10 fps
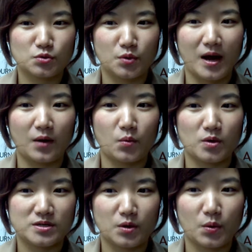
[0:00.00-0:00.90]
除韩
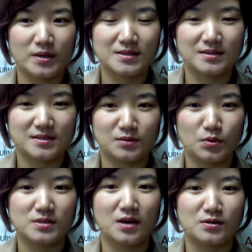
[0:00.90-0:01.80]
国社会曾经
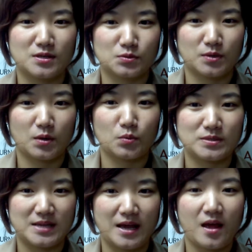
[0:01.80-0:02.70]
对朝鲜族的误
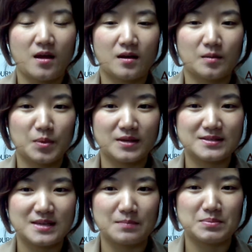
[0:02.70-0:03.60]
解和偏
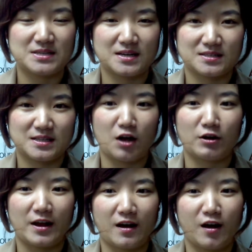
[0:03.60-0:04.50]
见，必将起到
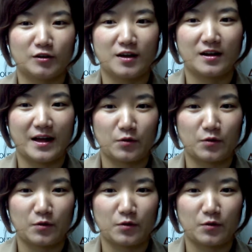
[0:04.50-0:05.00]
良好的改